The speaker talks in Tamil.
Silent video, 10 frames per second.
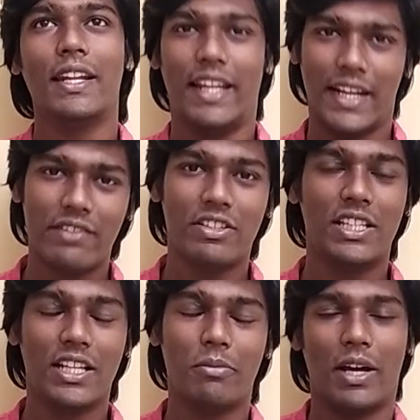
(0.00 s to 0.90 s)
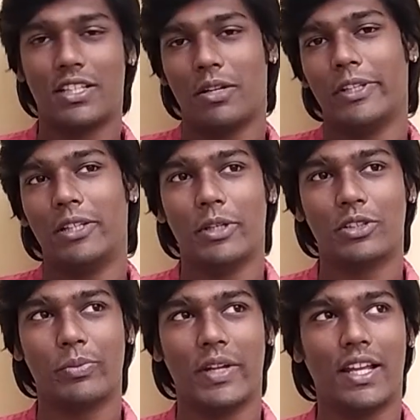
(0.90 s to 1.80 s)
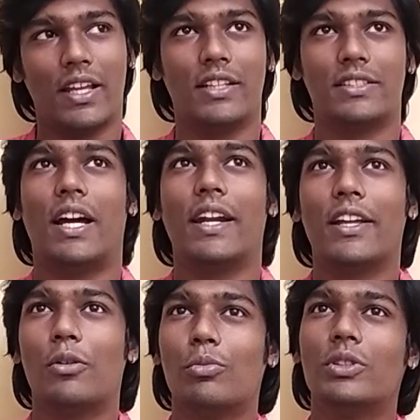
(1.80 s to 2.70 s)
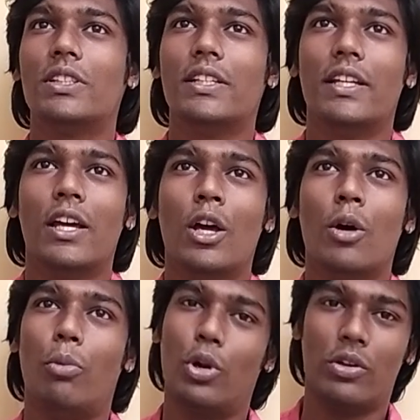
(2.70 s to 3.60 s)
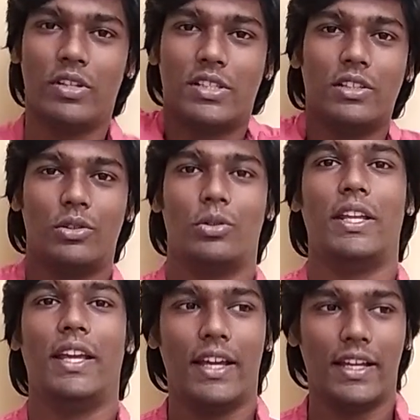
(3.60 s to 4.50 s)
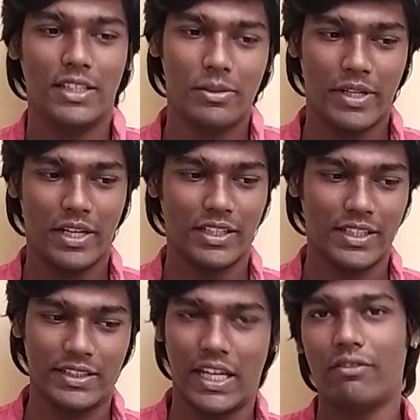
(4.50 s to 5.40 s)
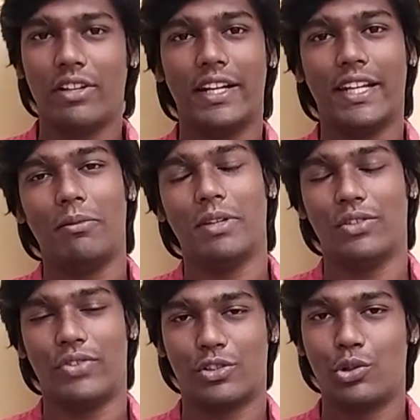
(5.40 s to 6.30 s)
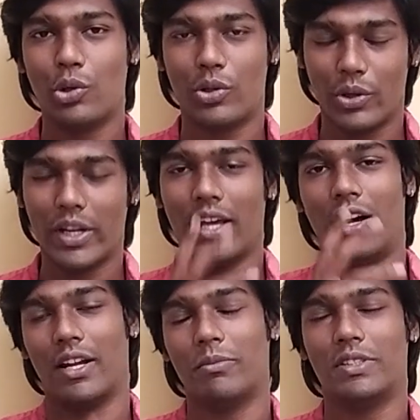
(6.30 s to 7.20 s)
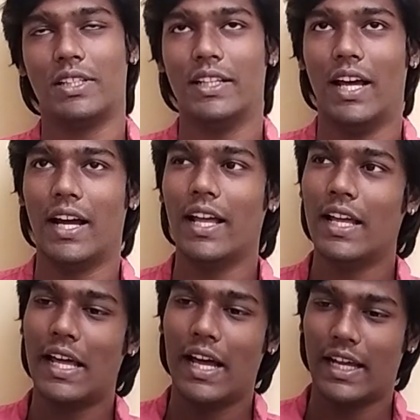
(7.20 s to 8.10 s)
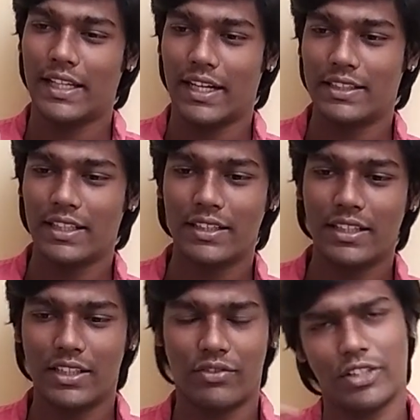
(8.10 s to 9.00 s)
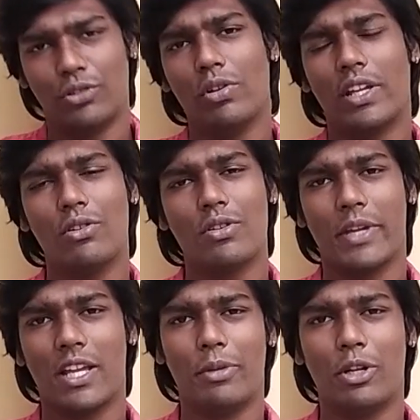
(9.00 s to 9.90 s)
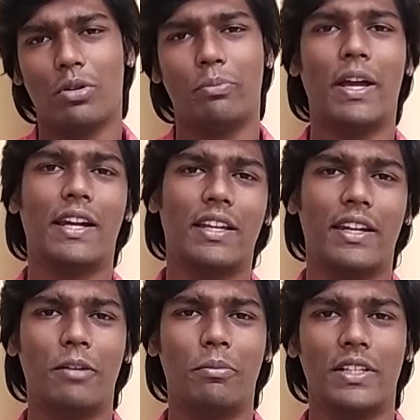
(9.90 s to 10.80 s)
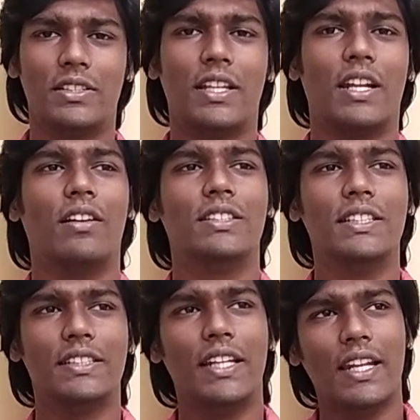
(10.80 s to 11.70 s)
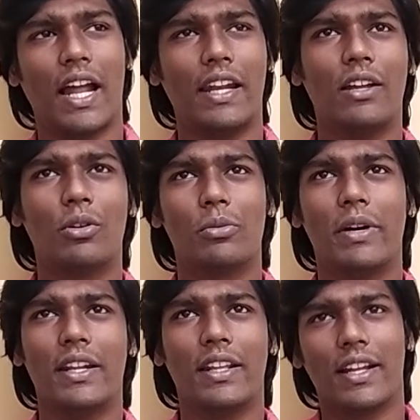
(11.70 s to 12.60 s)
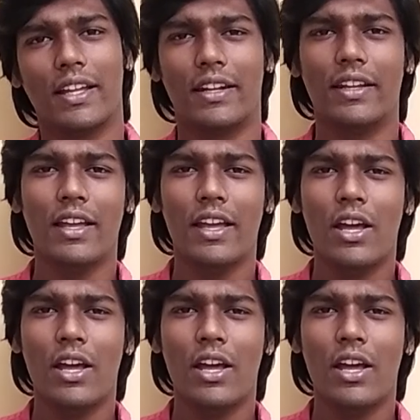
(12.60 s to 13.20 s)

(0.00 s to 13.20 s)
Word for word: நிறைய விஷயங்கள் மாஸ்டரை பற்றி பேசணும் ஏன்னா ஸ்டார்ட் ஆகும்போது போன வருஷத்தோடைய அதே மாதிரி அந்த ஜான்வரி டைமில் அந்த ஃபஸ்ட் லுக்கோட ஆரம்பிச்சிருந்தாங்க அதுக்கு அடுத்தடுத்து இந்த ஃபஸ்ட் லுக்கே ஒரு மிகப்பெரிய ஒரு இம்பாக்டை கிரியேட் பண்ணிச்சு ஏன்னா வந்து திடீர்னு அண்ணன் ஒரு மாதிரி இருக்காரு